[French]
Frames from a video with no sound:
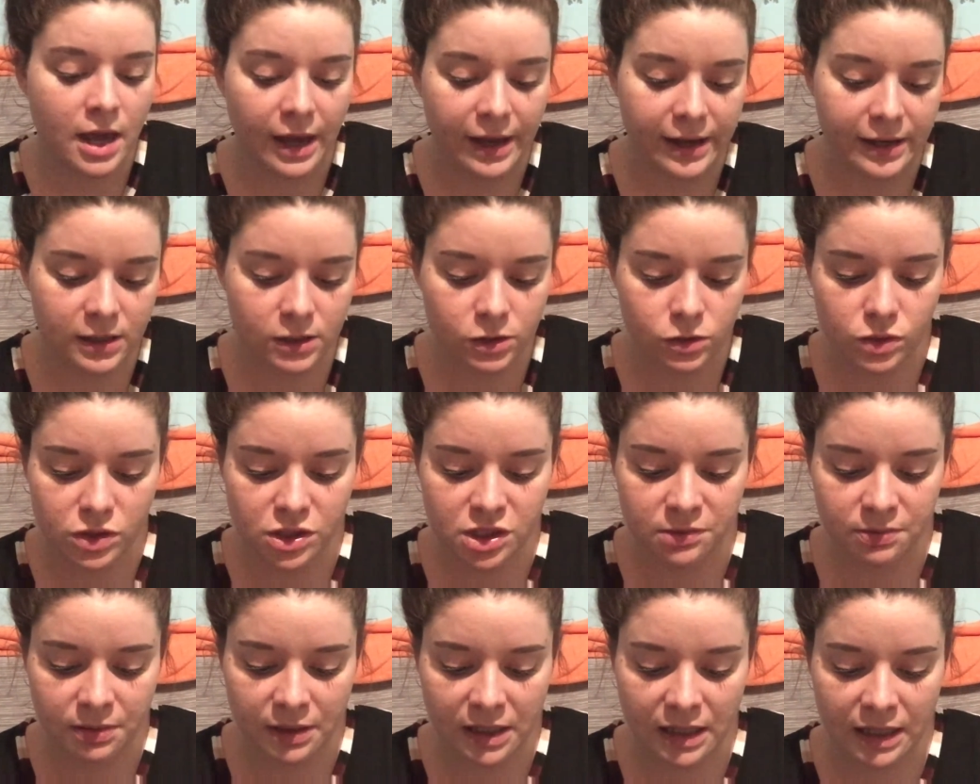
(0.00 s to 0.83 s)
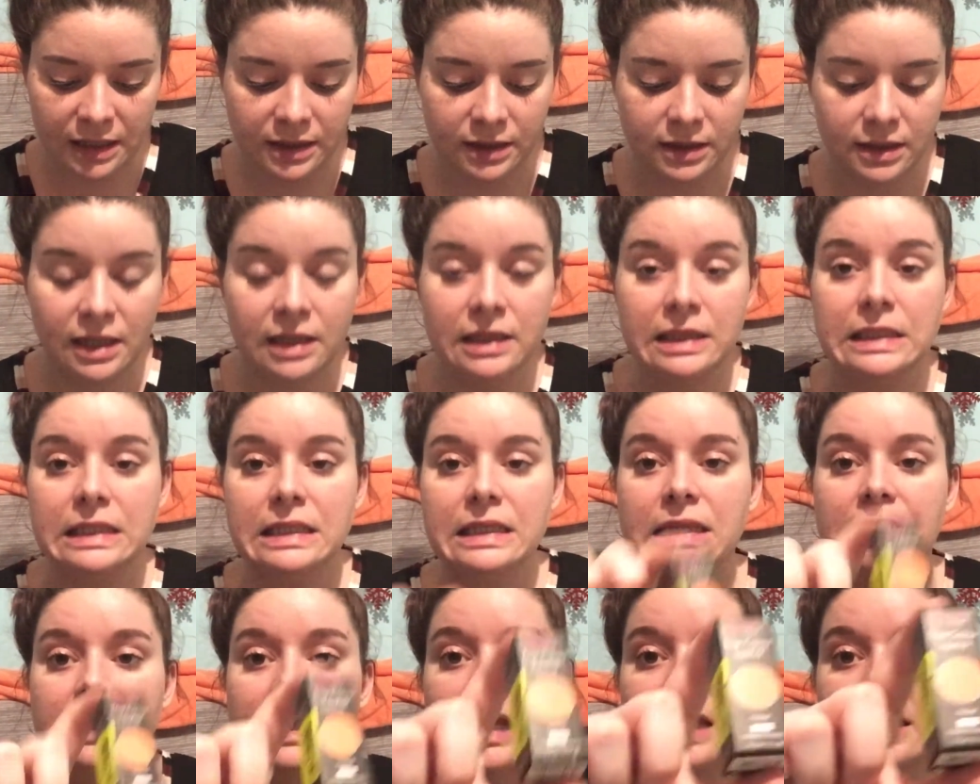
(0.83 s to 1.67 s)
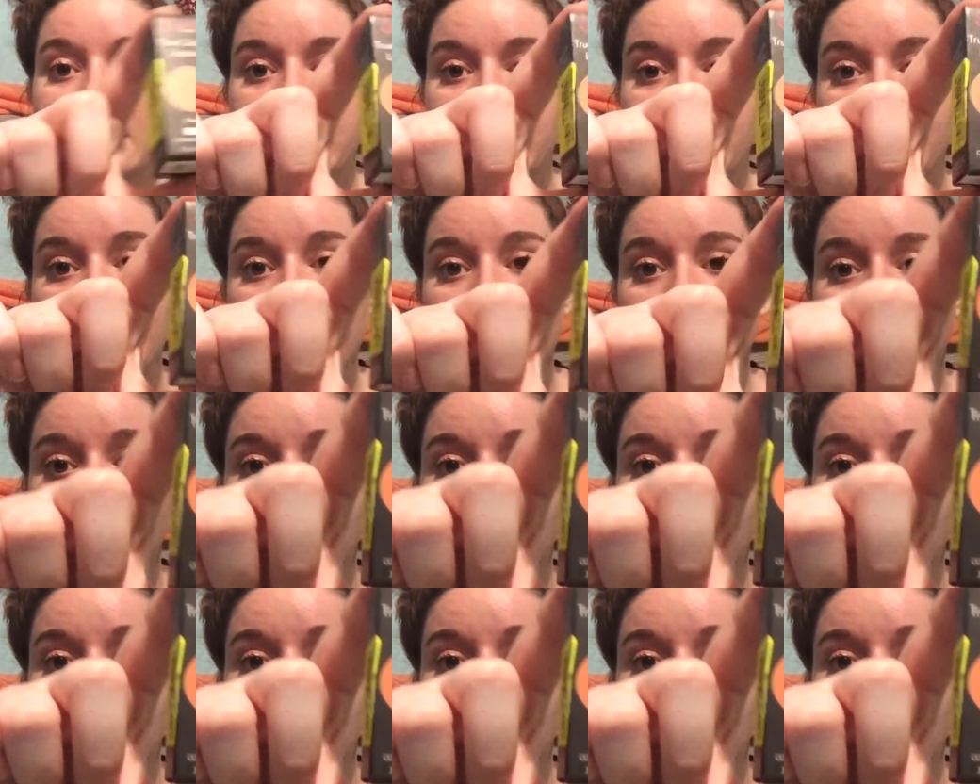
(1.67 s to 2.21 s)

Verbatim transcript: Et ensuite, j'ai pris la teinte Naked.